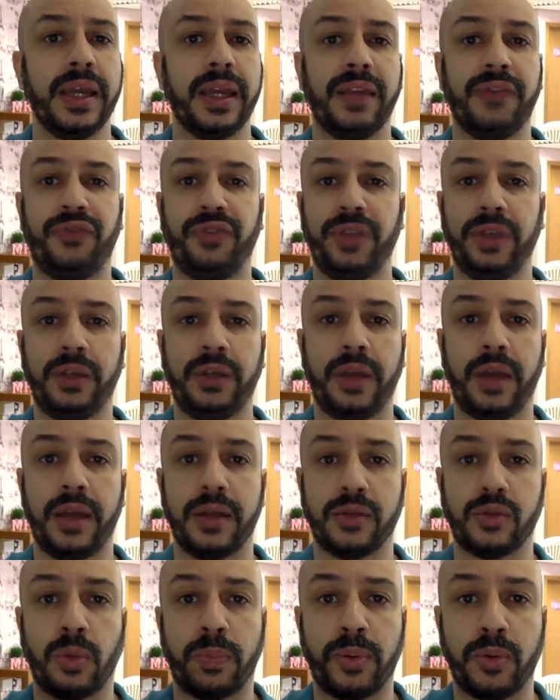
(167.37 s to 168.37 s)
enfim,
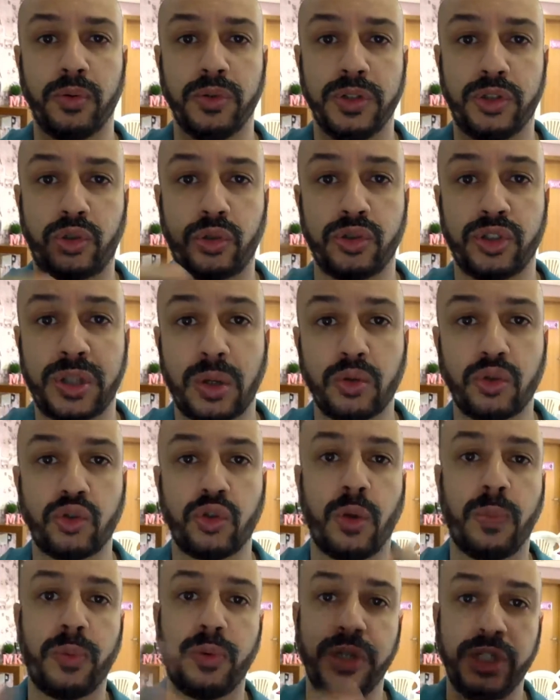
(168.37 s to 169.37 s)
é, sopro, extrusão,
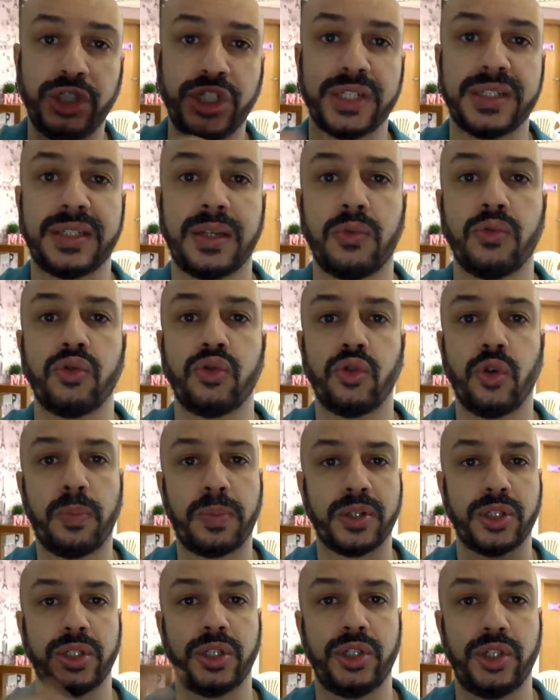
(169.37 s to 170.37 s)
sopro, injeção,
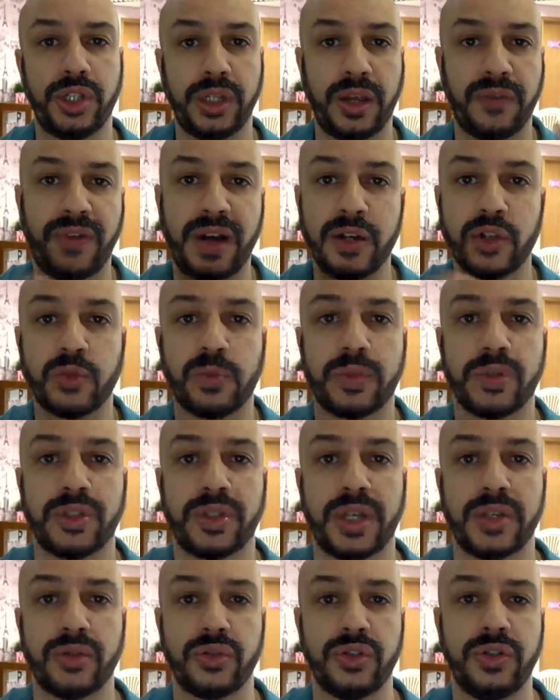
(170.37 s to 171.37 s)
sopro, a gente tinha vários
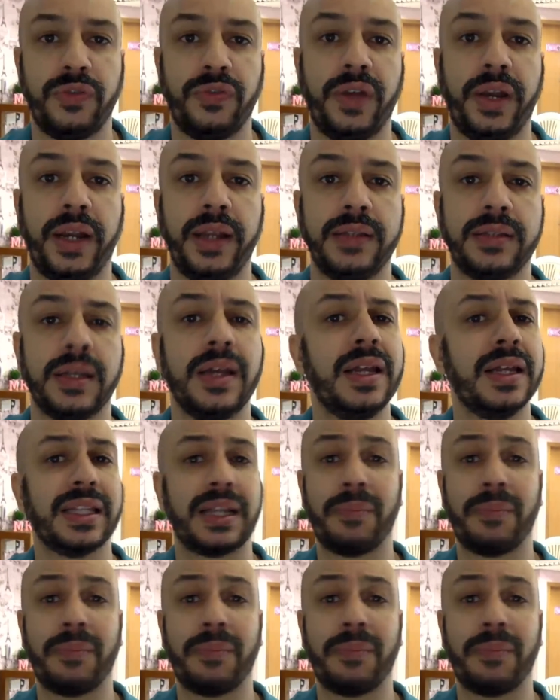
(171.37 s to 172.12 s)
processos diferentes.